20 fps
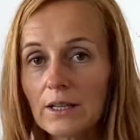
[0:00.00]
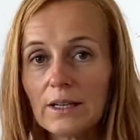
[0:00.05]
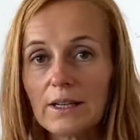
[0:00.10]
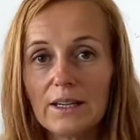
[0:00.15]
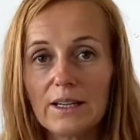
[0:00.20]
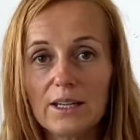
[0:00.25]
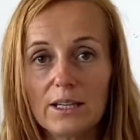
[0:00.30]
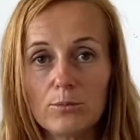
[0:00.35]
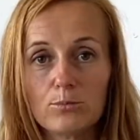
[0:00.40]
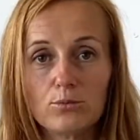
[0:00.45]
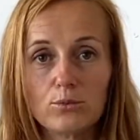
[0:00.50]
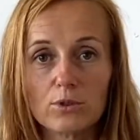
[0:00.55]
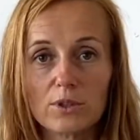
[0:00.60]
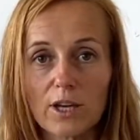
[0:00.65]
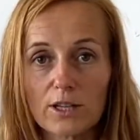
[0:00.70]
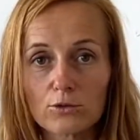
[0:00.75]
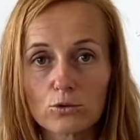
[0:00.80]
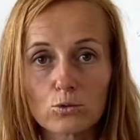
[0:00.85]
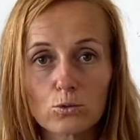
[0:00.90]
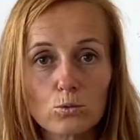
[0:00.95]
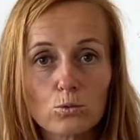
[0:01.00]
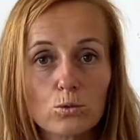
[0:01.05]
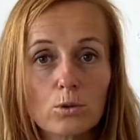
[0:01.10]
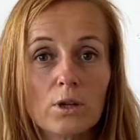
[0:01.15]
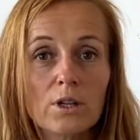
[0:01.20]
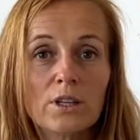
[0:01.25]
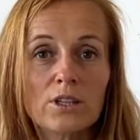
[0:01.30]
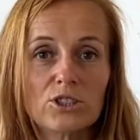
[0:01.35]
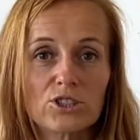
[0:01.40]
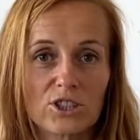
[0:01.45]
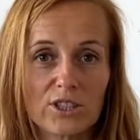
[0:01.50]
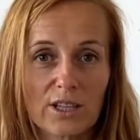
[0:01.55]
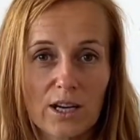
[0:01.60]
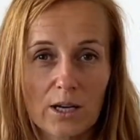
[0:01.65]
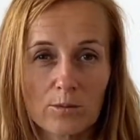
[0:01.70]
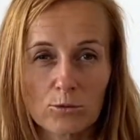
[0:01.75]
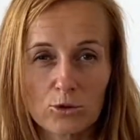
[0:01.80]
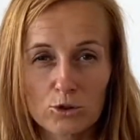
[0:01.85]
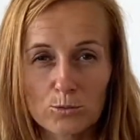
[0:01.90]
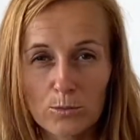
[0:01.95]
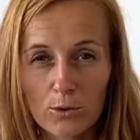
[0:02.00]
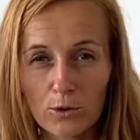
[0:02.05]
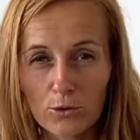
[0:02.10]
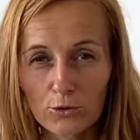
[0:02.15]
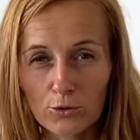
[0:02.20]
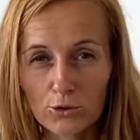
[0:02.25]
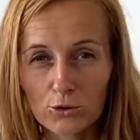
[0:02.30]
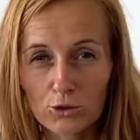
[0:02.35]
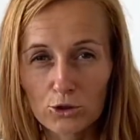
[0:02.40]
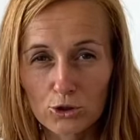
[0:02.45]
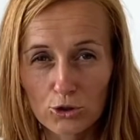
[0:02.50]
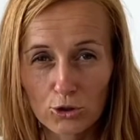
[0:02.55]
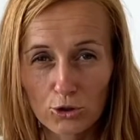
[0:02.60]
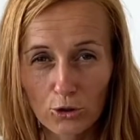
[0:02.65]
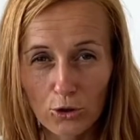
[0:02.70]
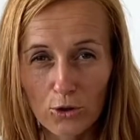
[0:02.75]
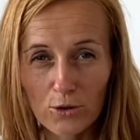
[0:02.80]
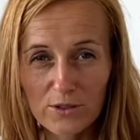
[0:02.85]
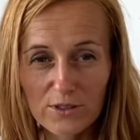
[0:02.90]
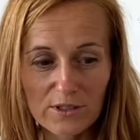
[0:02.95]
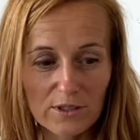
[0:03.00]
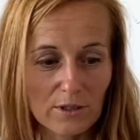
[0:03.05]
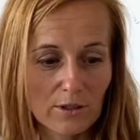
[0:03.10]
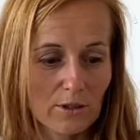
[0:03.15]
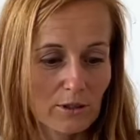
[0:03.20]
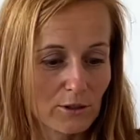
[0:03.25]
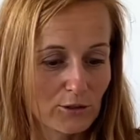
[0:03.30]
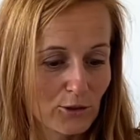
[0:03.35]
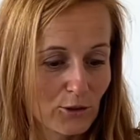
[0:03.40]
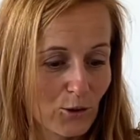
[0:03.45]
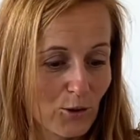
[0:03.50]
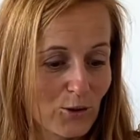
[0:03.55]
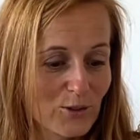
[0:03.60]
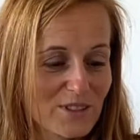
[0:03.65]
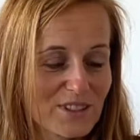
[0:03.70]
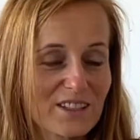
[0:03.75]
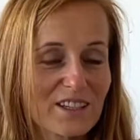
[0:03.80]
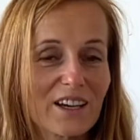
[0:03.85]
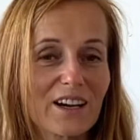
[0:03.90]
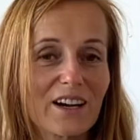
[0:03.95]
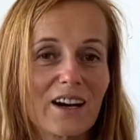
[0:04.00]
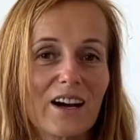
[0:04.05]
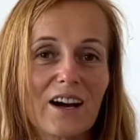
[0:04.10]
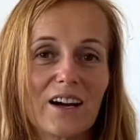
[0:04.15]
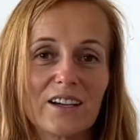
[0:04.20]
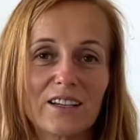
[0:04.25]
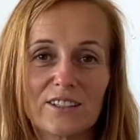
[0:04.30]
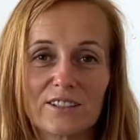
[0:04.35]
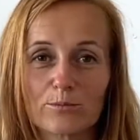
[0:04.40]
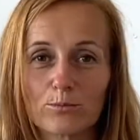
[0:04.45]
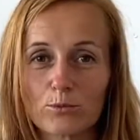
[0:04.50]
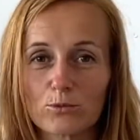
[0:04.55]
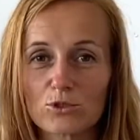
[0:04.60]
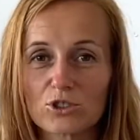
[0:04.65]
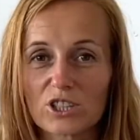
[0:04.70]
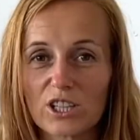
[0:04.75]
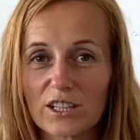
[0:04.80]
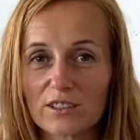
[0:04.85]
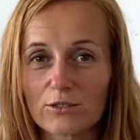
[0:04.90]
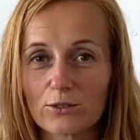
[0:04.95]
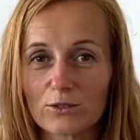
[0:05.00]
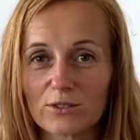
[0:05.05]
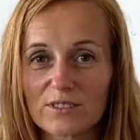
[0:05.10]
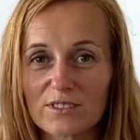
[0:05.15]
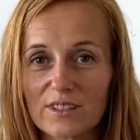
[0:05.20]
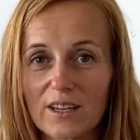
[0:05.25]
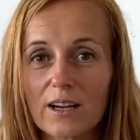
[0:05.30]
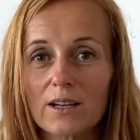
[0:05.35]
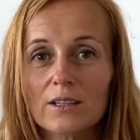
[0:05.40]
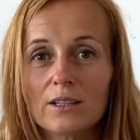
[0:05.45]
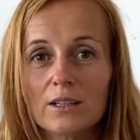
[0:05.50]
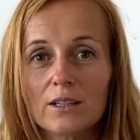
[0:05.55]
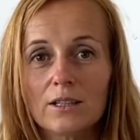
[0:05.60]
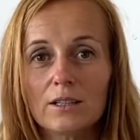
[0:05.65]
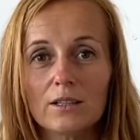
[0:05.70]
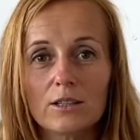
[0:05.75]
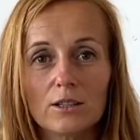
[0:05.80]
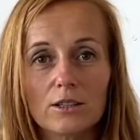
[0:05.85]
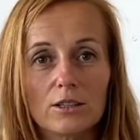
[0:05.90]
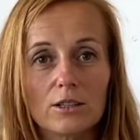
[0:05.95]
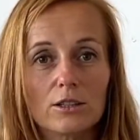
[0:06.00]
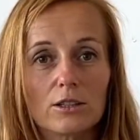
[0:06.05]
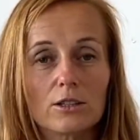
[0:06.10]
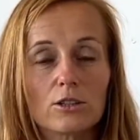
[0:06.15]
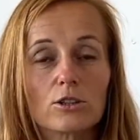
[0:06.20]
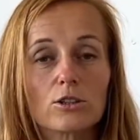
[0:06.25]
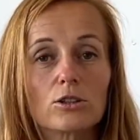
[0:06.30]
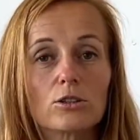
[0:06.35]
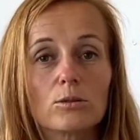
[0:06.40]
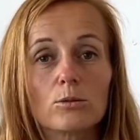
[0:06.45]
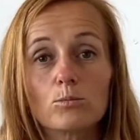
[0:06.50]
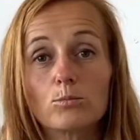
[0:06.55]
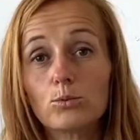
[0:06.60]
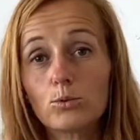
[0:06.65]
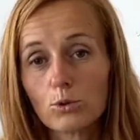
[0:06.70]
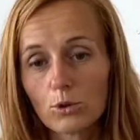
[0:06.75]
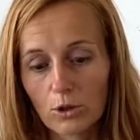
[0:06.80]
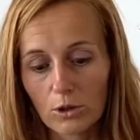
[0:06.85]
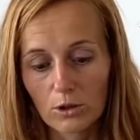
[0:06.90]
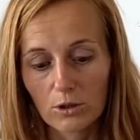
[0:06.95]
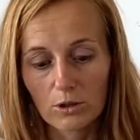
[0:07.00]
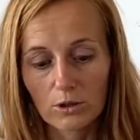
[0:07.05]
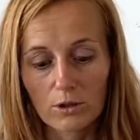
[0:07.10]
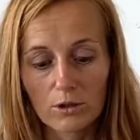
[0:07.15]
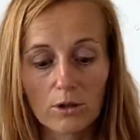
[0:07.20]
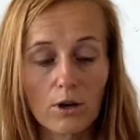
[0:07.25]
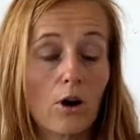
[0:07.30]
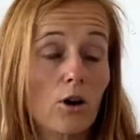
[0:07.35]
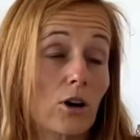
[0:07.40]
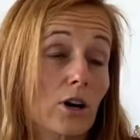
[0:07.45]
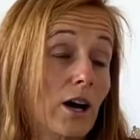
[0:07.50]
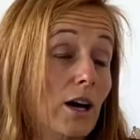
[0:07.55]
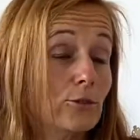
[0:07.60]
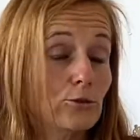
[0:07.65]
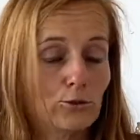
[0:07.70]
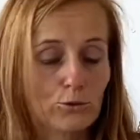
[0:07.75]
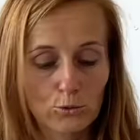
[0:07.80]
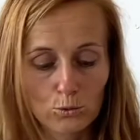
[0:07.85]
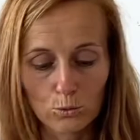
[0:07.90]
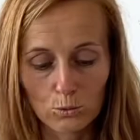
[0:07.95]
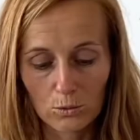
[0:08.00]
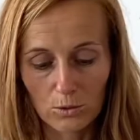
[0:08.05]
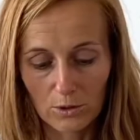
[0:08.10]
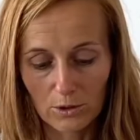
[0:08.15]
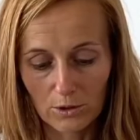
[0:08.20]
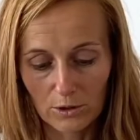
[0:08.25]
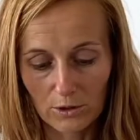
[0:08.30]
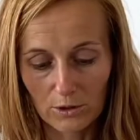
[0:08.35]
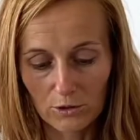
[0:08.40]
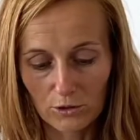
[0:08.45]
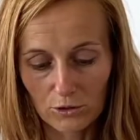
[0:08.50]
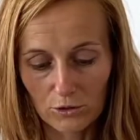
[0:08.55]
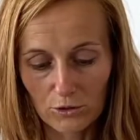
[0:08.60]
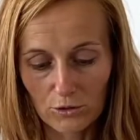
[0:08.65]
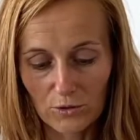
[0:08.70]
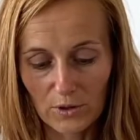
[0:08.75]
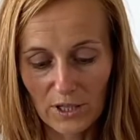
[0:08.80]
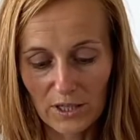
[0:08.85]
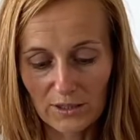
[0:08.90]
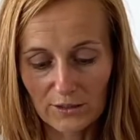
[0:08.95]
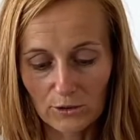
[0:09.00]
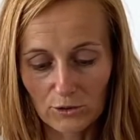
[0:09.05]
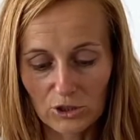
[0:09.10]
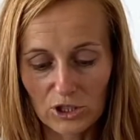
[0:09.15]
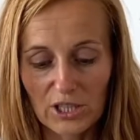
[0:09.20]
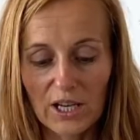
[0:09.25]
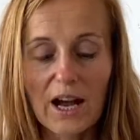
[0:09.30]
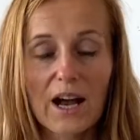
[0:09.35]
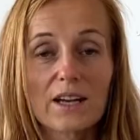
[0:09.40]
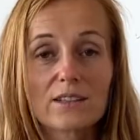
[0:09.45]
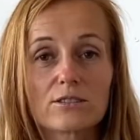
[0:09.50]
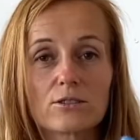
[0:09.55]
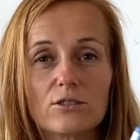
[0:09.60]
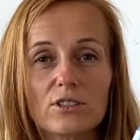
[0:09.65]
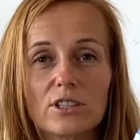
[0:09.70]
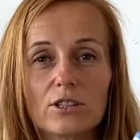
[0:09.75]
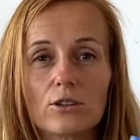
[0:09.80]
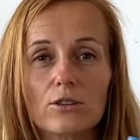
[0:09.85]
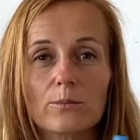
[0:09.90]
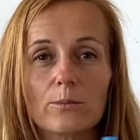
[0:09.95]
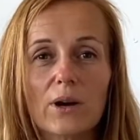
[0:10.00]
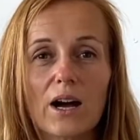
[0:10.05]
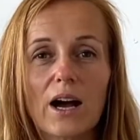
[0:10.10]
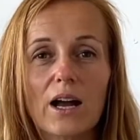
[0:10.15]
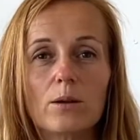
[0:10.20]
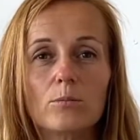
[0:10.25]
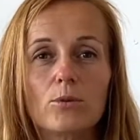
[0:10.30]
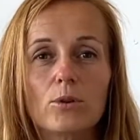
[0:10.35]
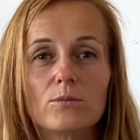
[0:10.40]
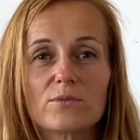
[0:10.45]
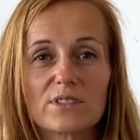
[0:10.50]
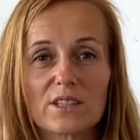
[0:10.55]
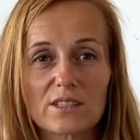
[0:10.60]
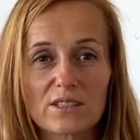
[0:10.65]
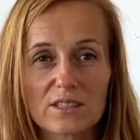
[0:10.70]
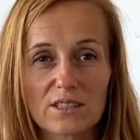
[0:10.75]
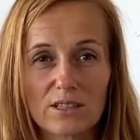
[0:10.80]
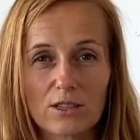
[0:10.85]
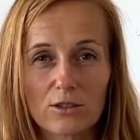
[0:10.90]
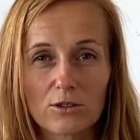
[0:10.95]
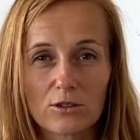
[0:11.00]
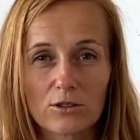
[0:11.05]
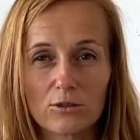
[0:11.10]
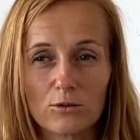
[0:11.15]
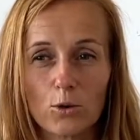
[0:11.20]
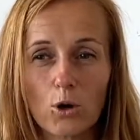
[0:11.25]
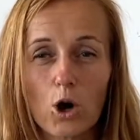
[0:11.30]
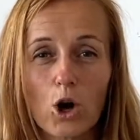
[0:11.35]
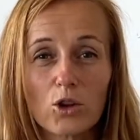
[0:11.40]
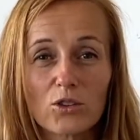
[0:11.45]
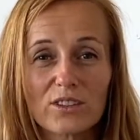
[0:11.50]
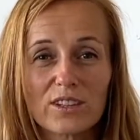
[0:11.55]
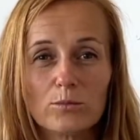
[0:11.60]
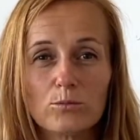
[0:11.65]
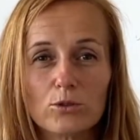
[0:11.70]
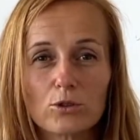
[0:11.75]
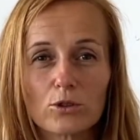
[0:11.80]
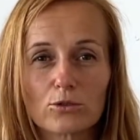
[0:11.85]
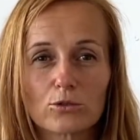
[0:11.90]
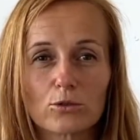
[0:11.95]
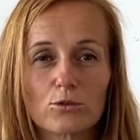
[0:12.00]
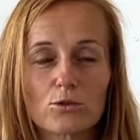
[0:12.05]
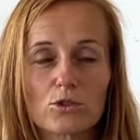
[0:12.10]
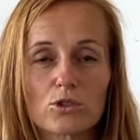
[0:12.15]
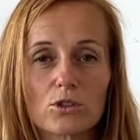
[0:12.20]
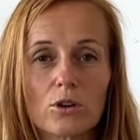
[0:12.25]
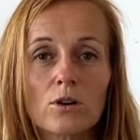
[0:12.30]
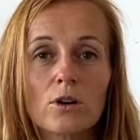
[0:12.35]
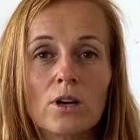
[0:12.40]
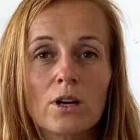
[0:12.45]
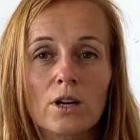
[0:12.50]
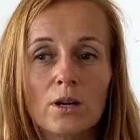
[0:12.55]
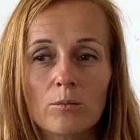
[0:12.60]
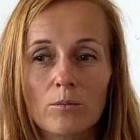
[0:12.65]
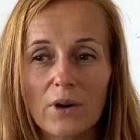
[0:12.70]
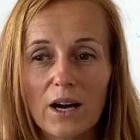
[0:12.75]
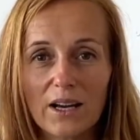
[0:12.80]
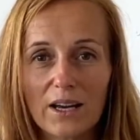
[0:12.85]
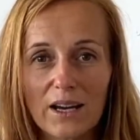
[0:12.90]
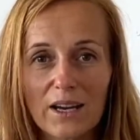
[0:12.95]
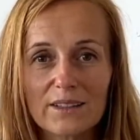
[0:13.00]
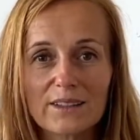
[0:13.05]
Et pour la toux, généralement, je prends euh, Drosera et Spongiatosta euh, pour, euh, en cas de toux quand je suis à l'étranger. Arsenicum album, ça c'est en début quand on se sent malade.